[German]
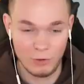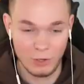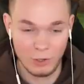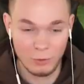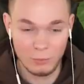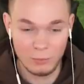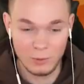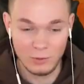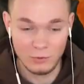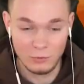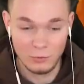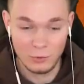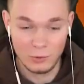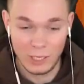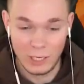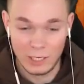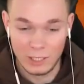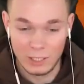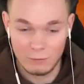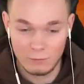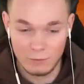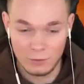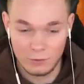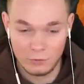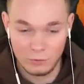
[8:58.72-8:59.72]
Warum das nur in
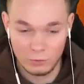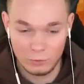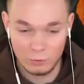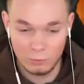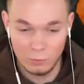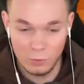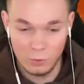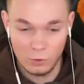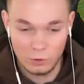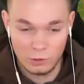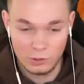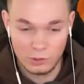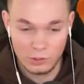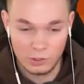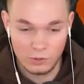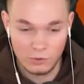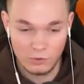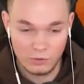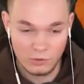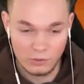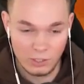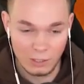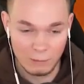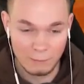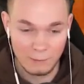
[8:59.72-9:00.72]
einer Version möglich ist,
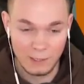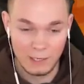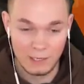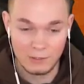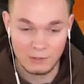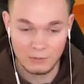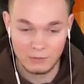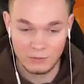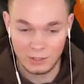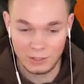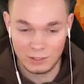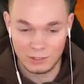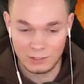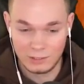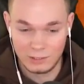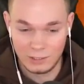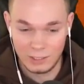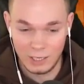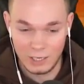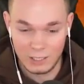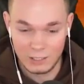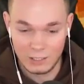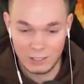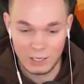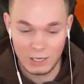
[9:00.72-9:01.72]
ich habe ehrlich gesagt
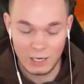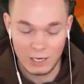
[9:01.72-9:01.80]
keine